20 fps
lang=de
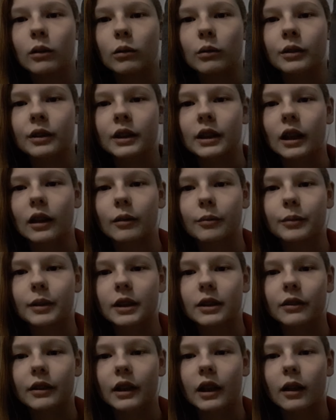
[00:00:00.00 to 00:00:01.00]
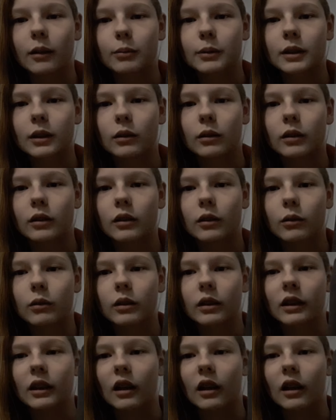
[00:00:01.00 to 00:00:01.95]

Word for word: Und ja, deswegen gab es auch, auch,